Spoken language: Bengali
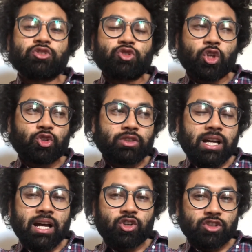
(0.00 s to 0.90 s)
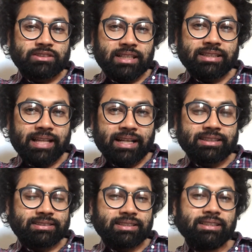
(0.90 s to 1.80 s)
যতটা কনসার্ন দেখা
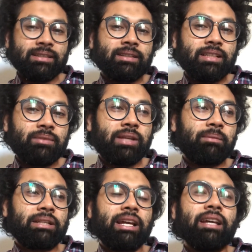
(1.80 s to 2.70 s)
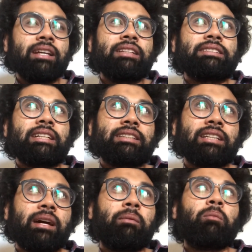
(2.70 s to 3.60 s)
যাচ্ছে ইভিএম e নিয়ে সেটাতে
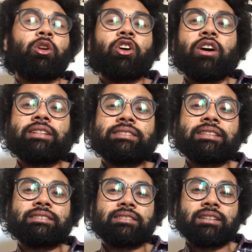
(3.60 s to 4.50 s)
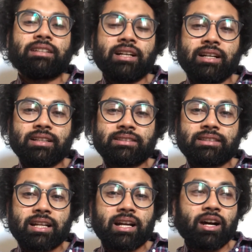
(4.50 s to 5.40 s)
আমার মনে হয় যে
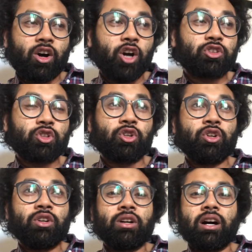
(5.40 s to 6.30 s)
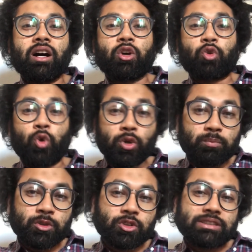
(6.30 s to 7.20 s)
তারা হয়তো কোন
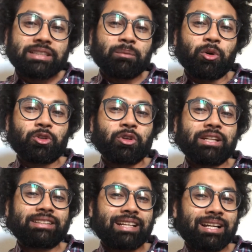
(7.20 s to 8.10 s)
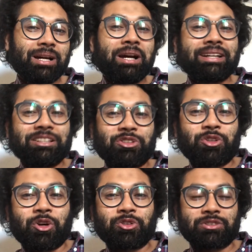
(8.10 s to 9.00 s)
পদ্ধতিতে ভোট হলে তারা কেন্দ্র
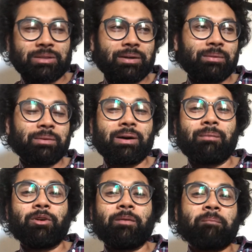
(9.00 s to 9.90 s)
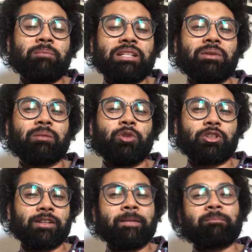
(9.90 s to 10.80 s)
দখল করতে পারবে বা বেশিরভাগ ভোট
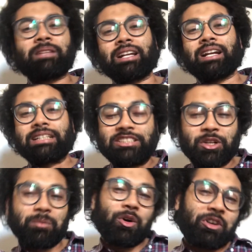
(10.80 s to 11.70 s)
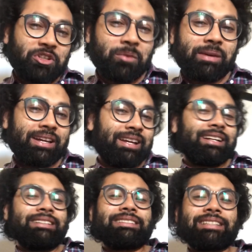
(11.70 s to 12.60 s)
তারা নিয়মে অনিয়মে
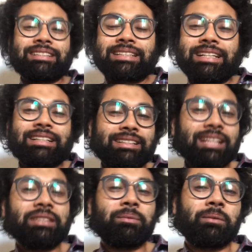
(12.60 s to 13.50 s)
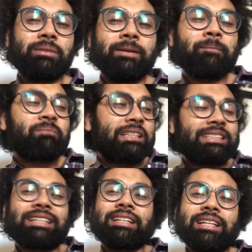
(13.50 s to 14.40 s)
নিজেদের দিকে টানতে পারবে
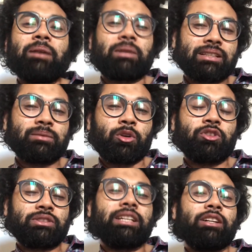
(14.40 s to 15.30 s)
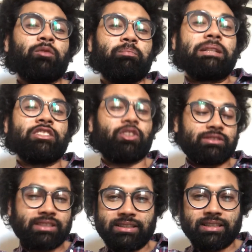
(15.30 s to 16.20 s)
সেটা নিয়ে আমার কাছে মনে হচ্ছে বেশি
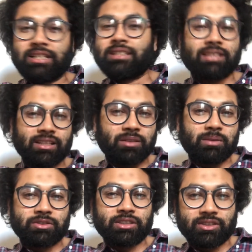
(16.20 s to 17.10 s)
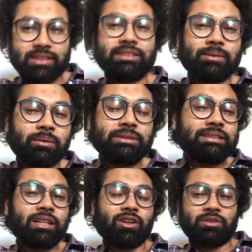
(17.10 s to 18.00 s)
কনসার্ন সাধারণ মানুষের কথা সেভাবে
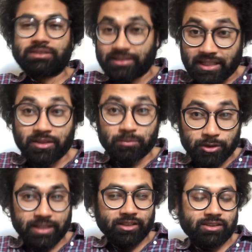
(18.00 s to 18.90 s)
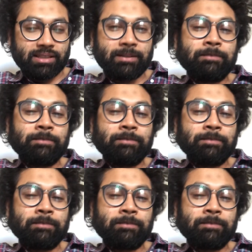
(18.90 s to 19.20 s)
চিন্তা করা হচ্ছে না সাধারণ ভোটারের কথা